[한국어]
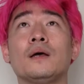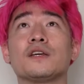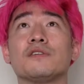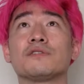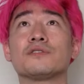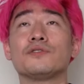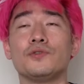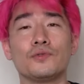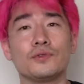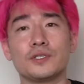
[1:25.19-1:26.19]
기술 쓰는
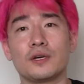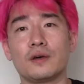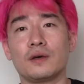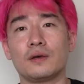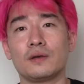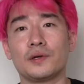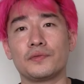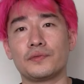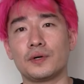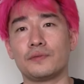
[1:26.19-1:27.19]
이유는 이제
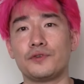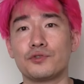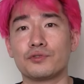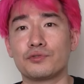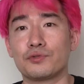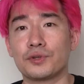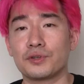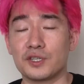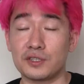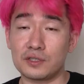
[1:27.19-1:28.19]
아, 비주얼
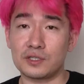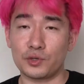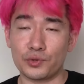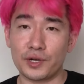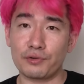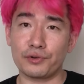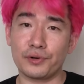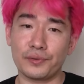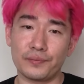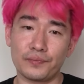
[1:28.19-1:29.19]
스튜디오에서 기술 지원을 하고요.